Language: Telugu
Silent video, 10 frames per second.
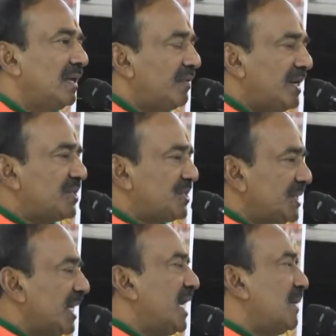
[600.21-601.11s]
ఇవన్నీ
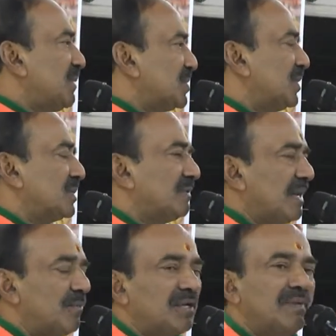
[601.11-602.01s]
చిన్నగానే అనిపిస్తుండొచ్చు
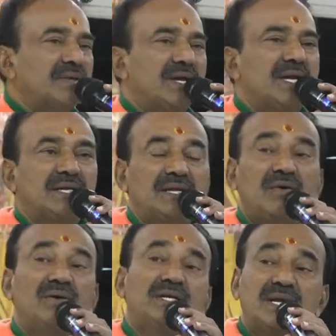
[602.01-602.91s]
ఇవాళ ముఖ్యమంత్రి గారికి
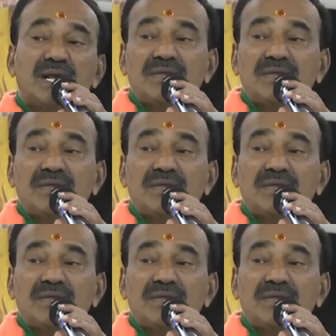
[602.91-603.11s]
ఎవరో ఈటలు